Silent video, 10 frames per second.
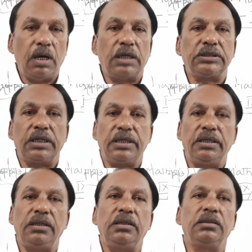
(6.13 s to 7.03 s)
আশা
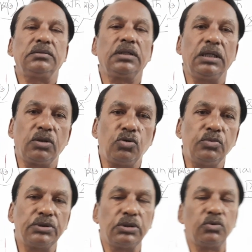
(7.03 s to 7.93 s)
রাখি আল্লাহ
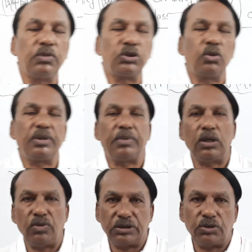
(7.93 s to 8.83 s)
রহমতে তোমরা সবাই
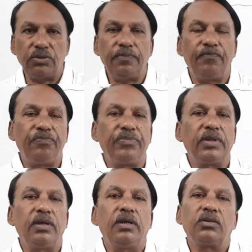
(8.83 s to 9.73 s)
ভালো আছো
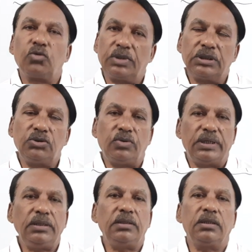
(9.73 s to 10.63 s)
তোমাদের
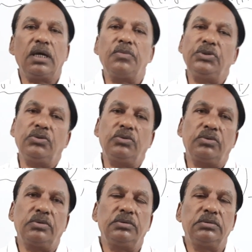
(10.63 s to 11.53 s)
দোয়ায় আমিও
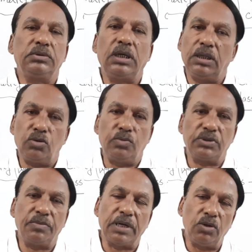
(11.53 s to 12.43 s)
আল্লাহ
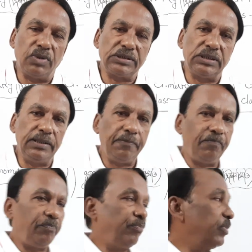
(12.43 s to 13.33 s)
রহমতে ভালো আছি
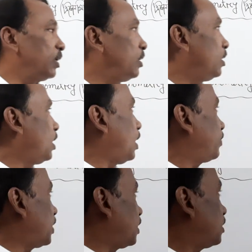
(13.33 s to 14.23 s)

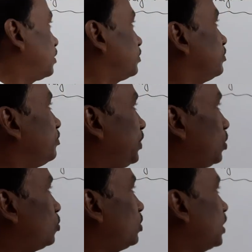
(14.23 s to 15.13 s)
আমরা
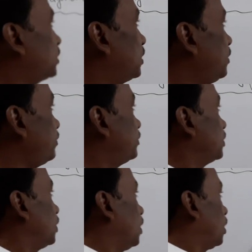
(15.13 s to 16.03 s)
বিগত ক্লাসে
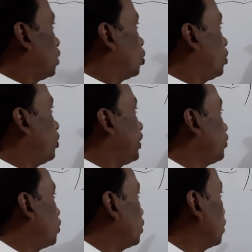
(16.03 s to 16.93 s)
নবম এবং